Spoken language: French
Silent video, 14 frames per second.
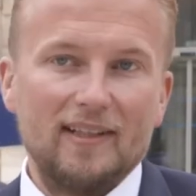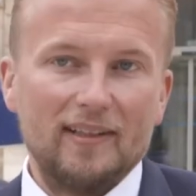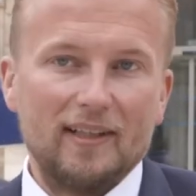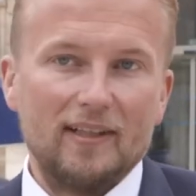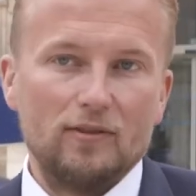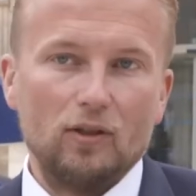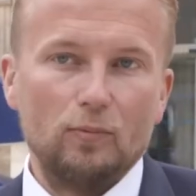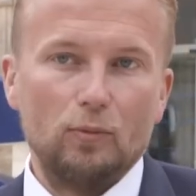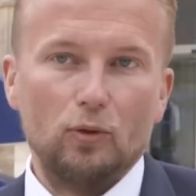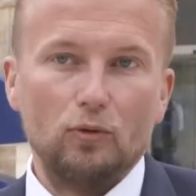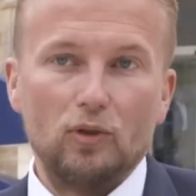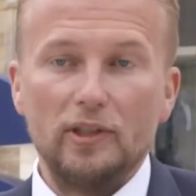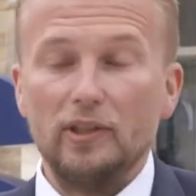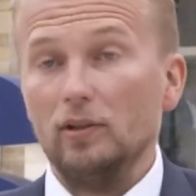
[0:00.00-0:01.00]
intéressante pour
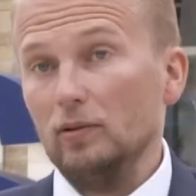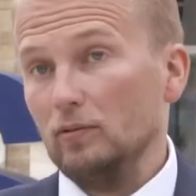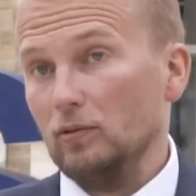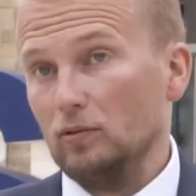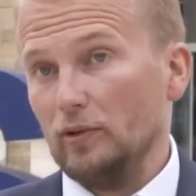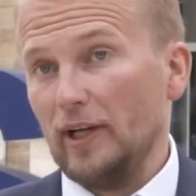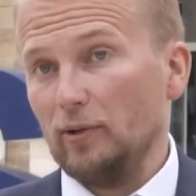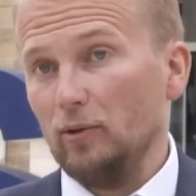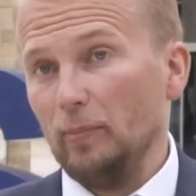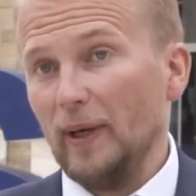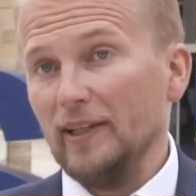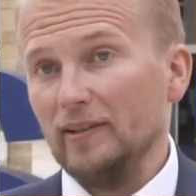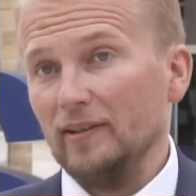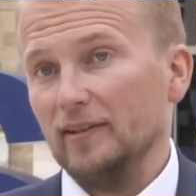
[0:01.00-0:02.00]
nos clients qu'on
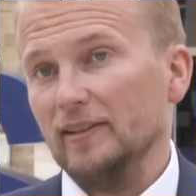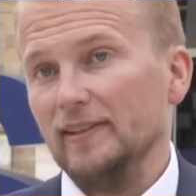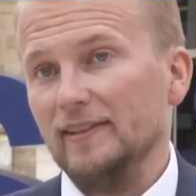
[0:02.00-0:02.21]
accompagne